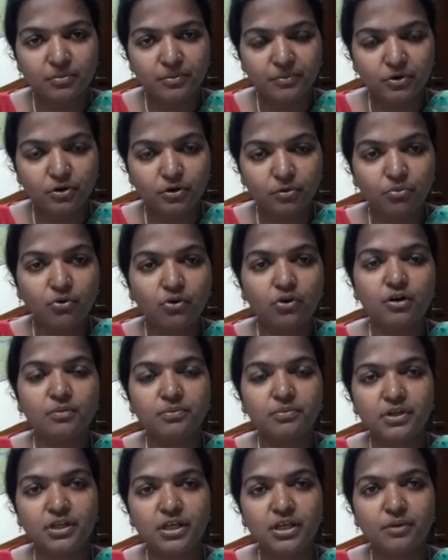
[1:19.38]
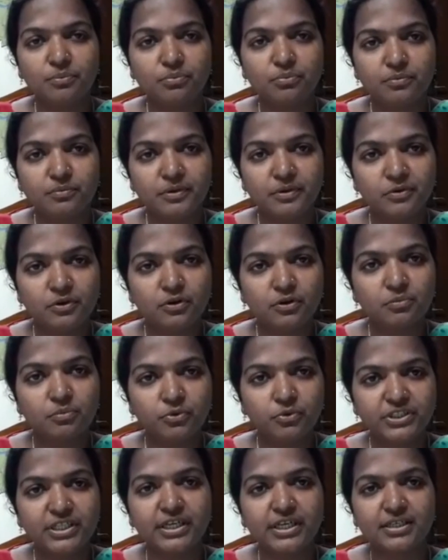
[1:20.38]
বিভিন্ন প্রকল্প নিয়ে বিভিন্ন
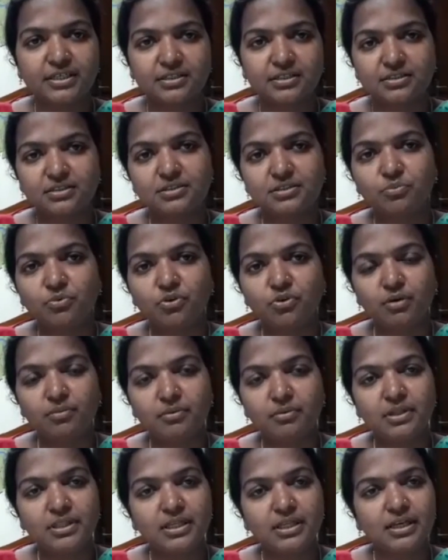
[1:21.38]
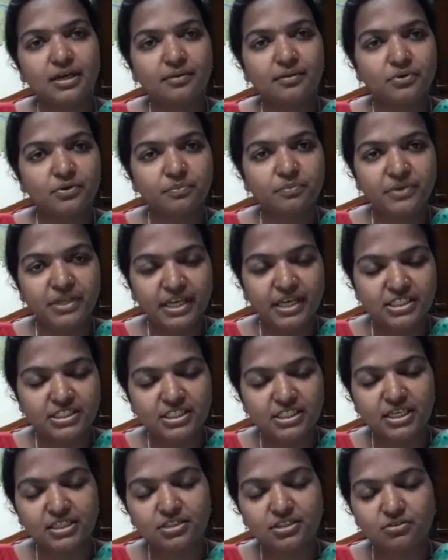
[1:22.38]
প্রজেক্ট প্রকল্প বলতে যেমন
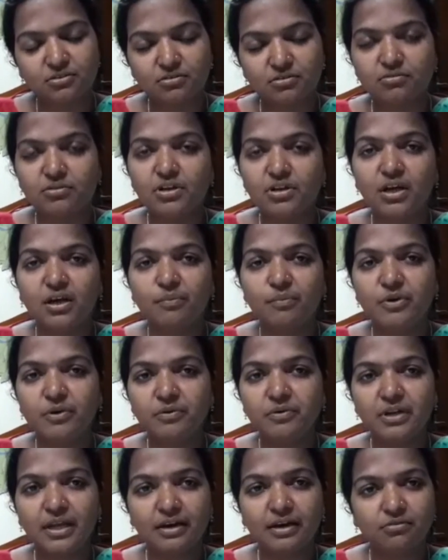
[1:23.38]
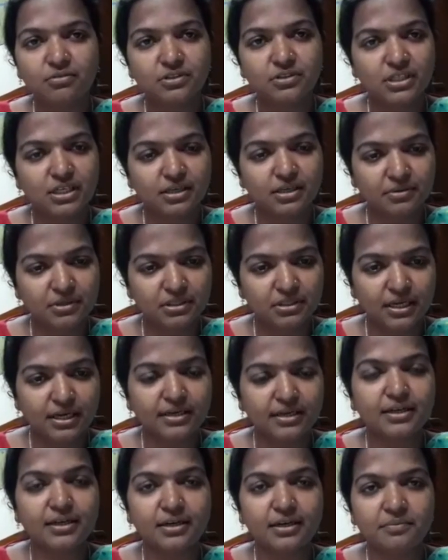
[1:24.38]
পিএইচি আছে ধরুন বিভিন্ন এখন যে আমার
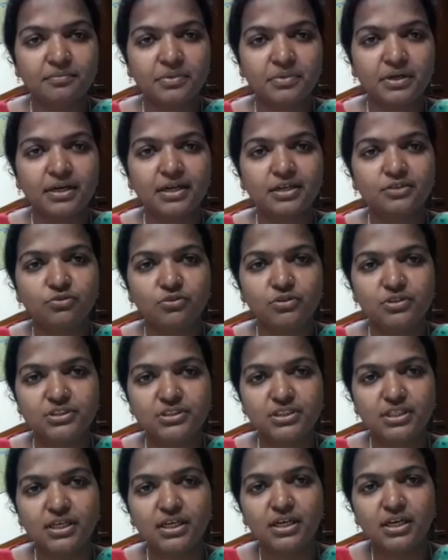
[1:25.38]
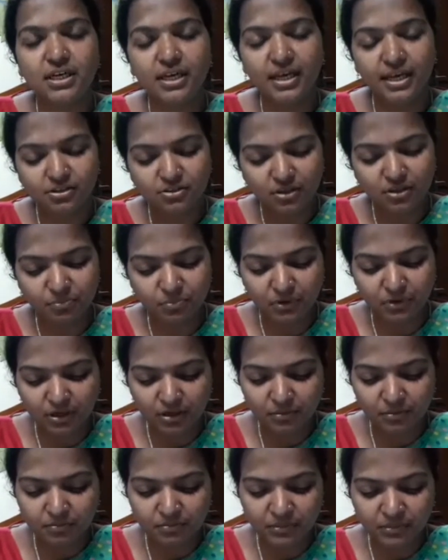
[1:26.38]
ধান কেনা চলছে এই সব
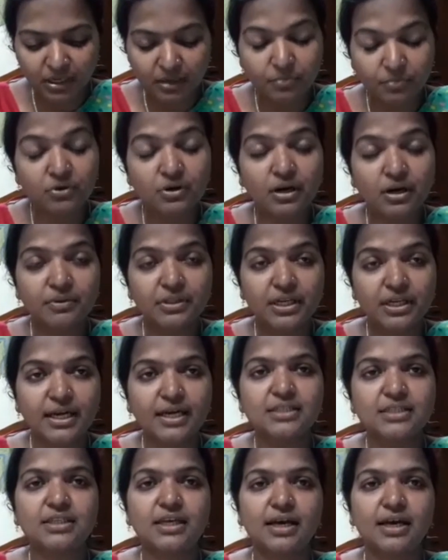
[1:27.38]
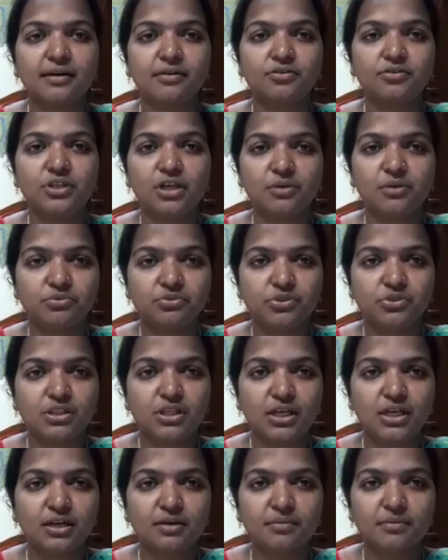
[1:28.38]
এবং আমাদের রাস্তা এখন জেলা
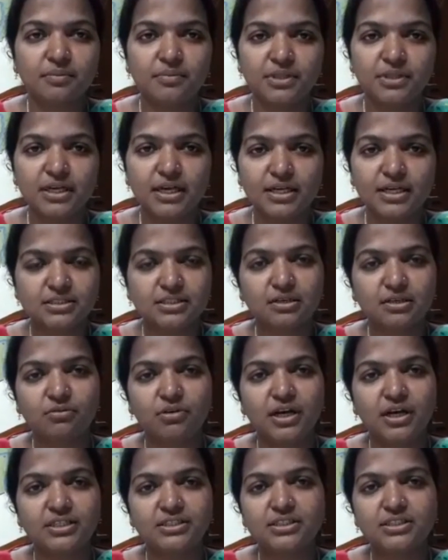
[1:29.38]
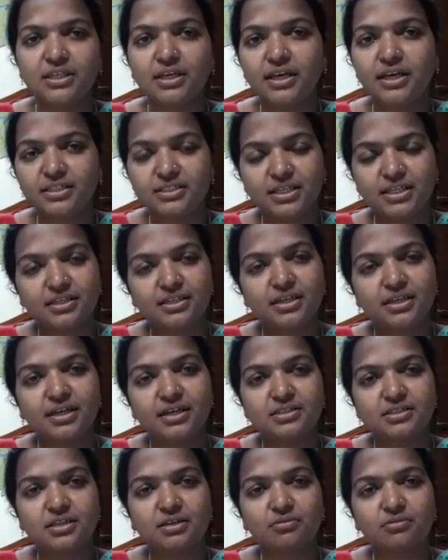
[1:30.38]
পরিষদের আমাদের রাস্তাগুলো আছে এসআরডি
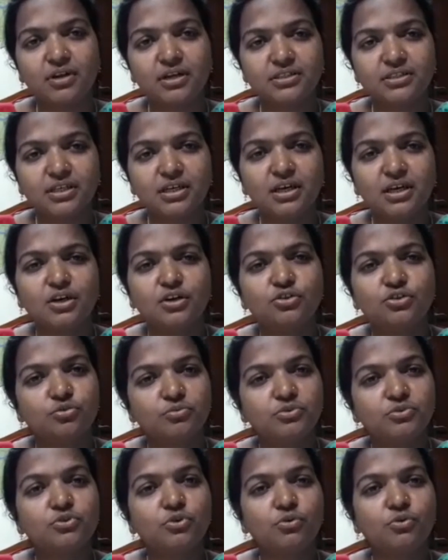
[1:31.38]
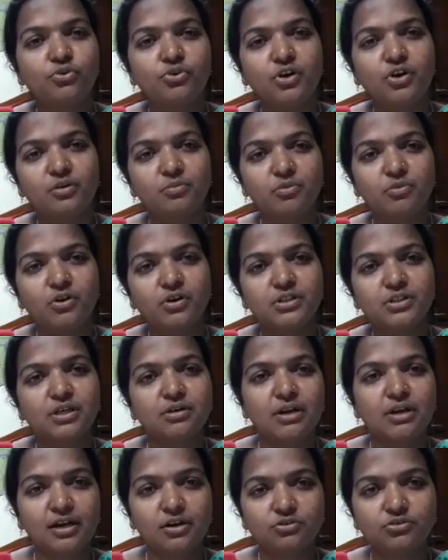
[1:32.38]
রাস্তাগুলো আছে সমস্ত উন্নয়নমূলক
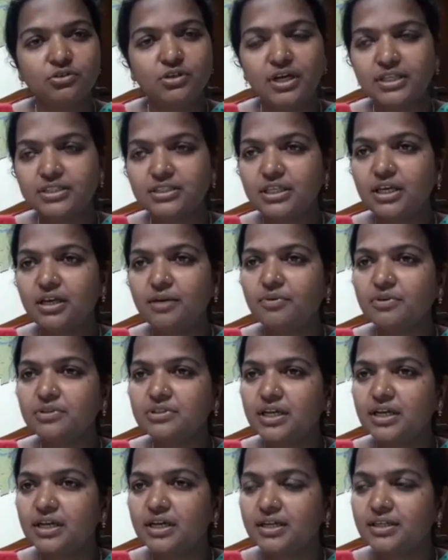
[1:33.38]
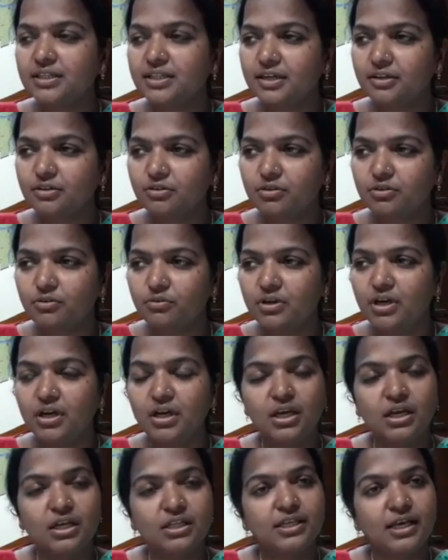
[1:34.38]
যেগুলো আলোচনা আছে এবং সেইখান থেকে ধরুন
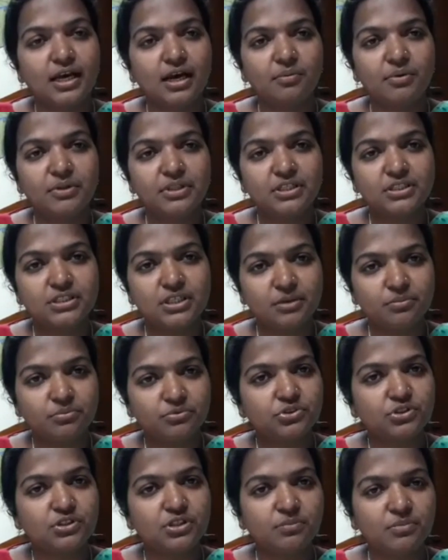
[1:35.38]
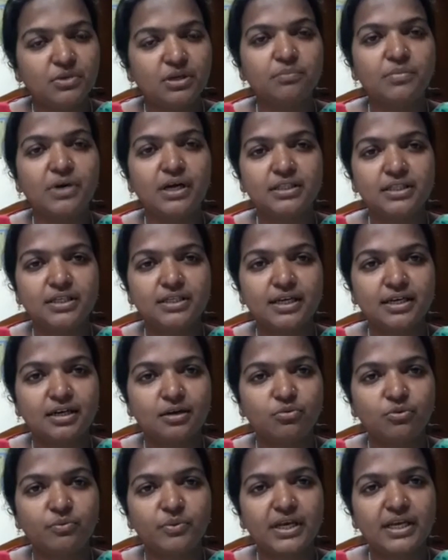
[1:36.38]
যে যে আমাদের জেলা পরিষদের মেম্বারদের
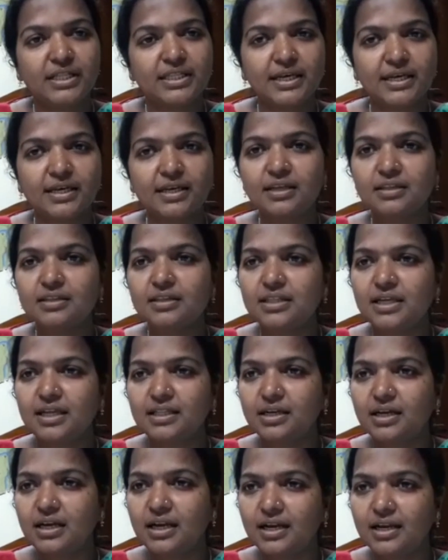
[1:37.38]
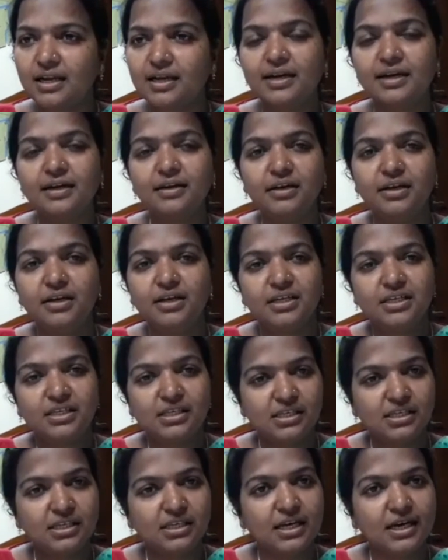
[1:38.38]
একটা ভূমিকা থাকে যে তাদের এলাকায়
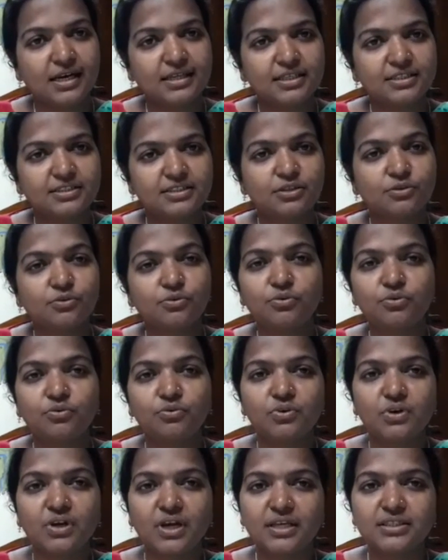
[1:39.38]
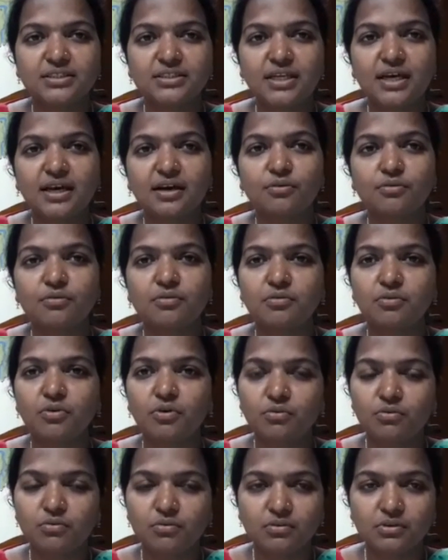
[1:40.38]
কি কি কাজ আছে কোন কোন কাজটা
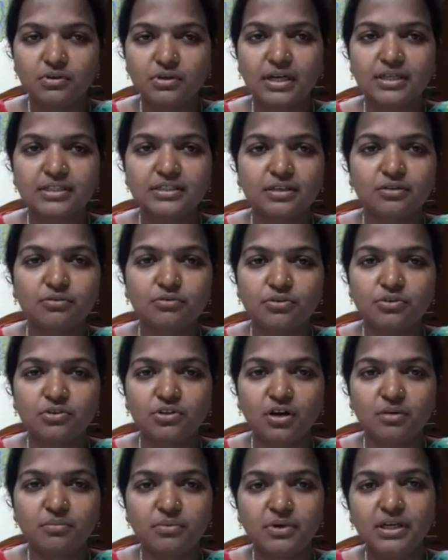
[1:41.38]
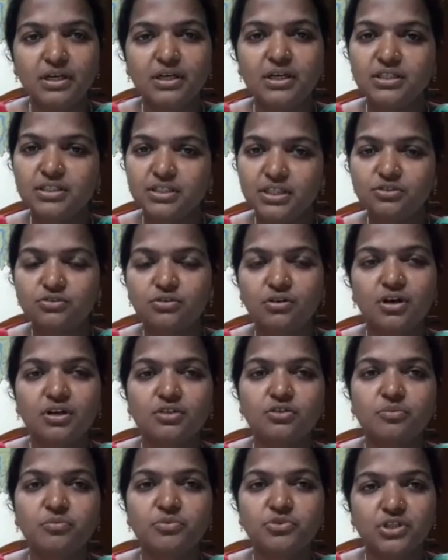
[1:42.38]
কখন কাজটা করতে হবে সেই
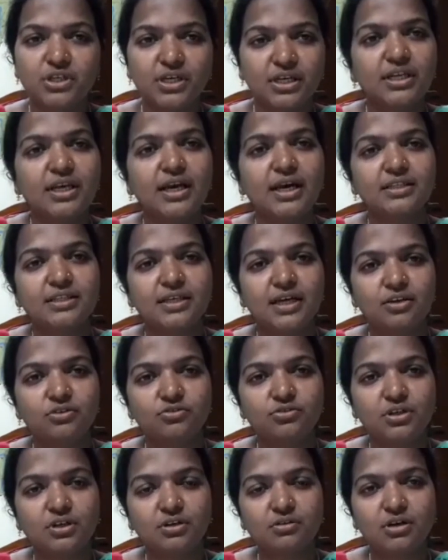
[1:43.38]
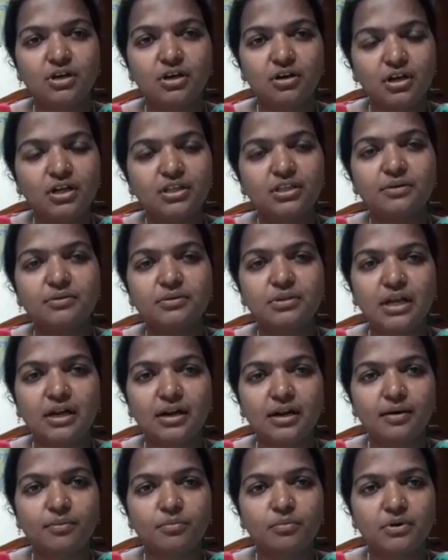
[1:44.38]
সংক্রান্ত বিষয়ে নিয়ে আজকে আলোচনা করা হলো যে
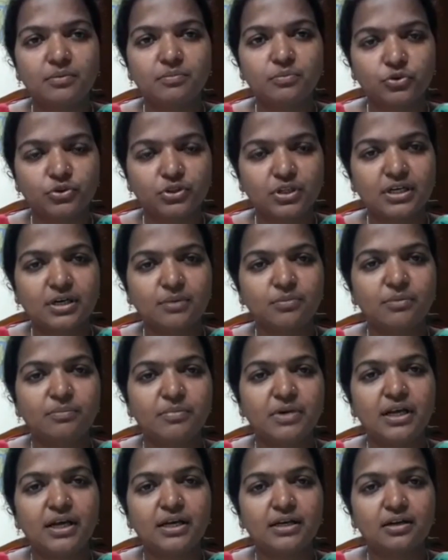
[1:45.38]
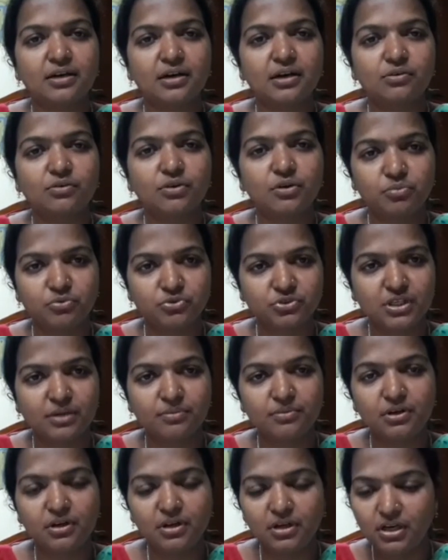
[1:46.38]
তারা প্রত্যেকটা মেম্বারে একটা করে
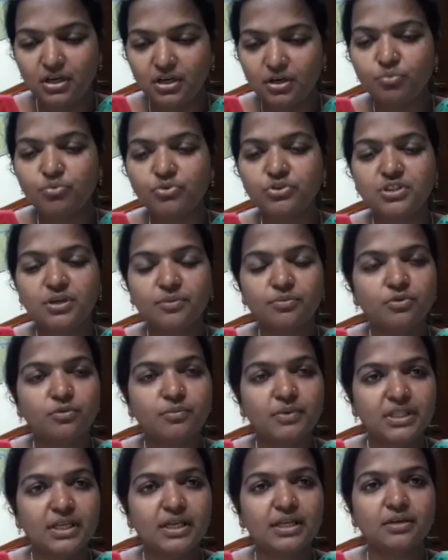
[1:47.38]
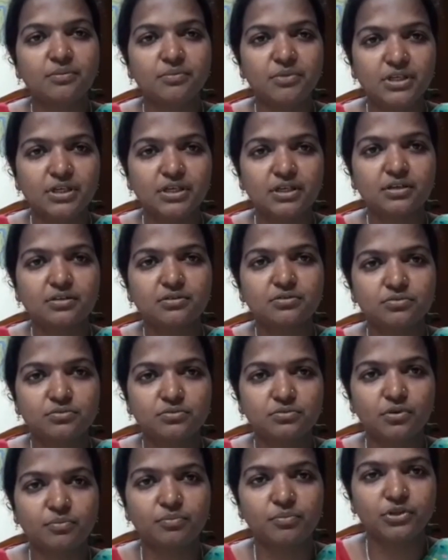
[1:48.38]
প্রস্তাব দিলে প্রস্তাব অনুপাতে আজকে মিটিংটা
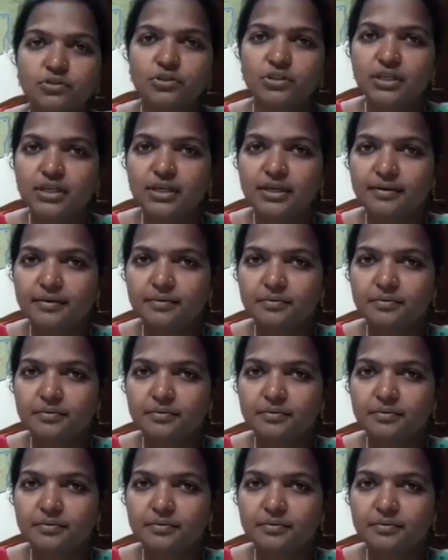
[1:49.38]
কমপ্লিট যদি